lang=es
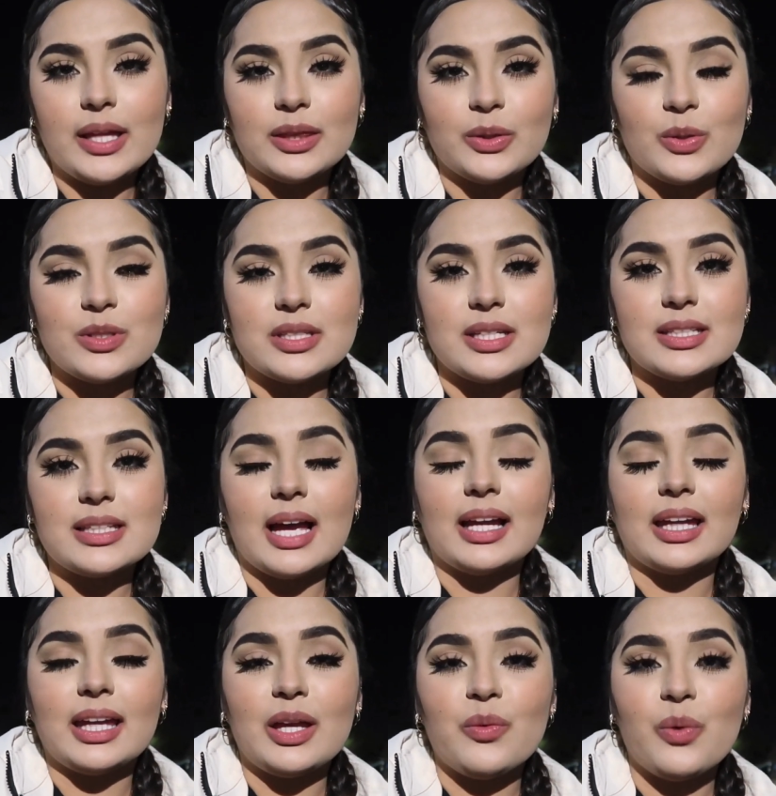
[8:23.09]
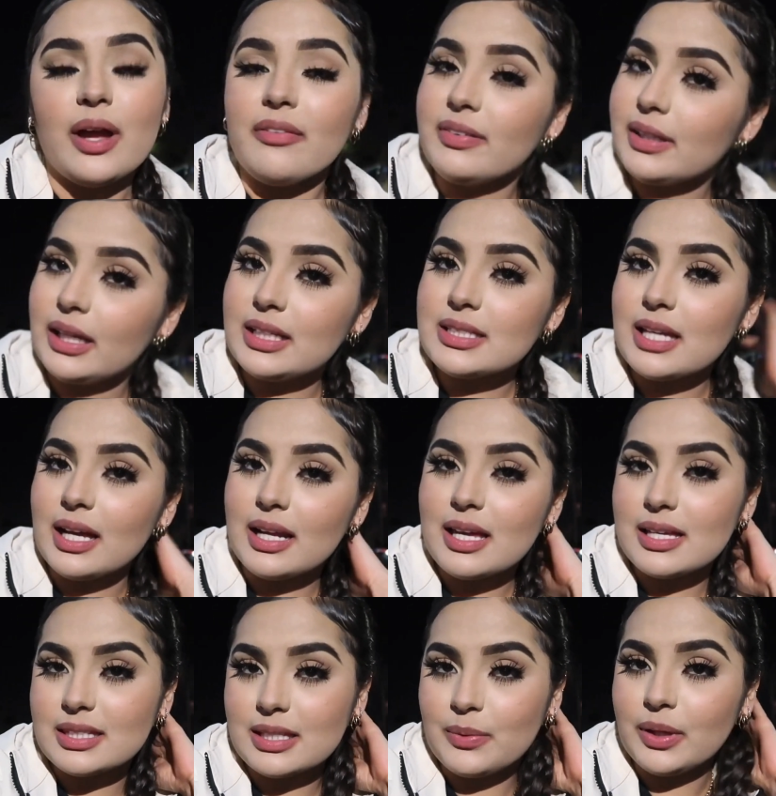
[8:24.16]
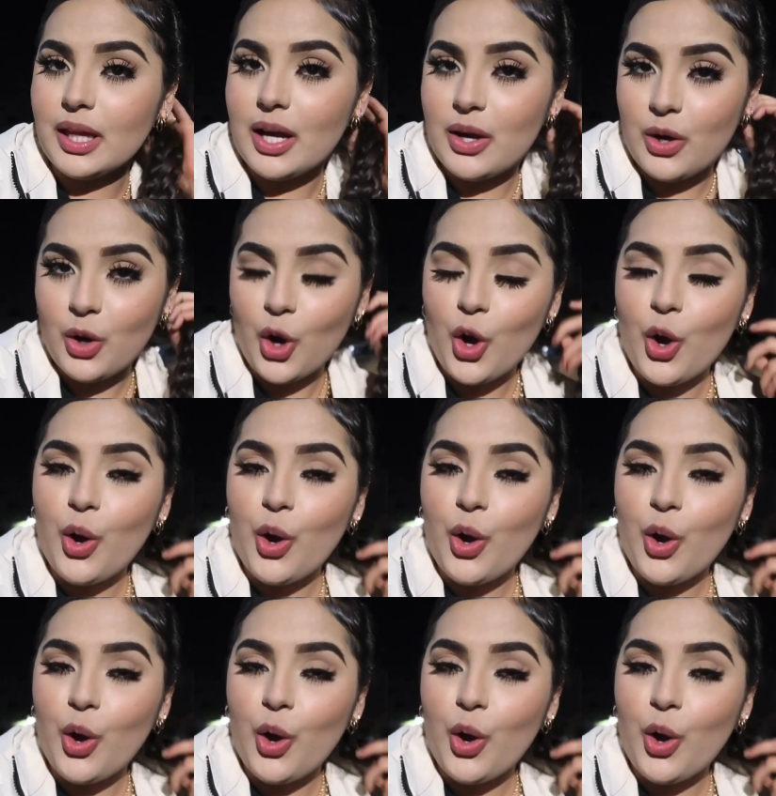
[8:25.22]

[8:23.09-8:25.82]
entonces aquí voy a finalizar este video.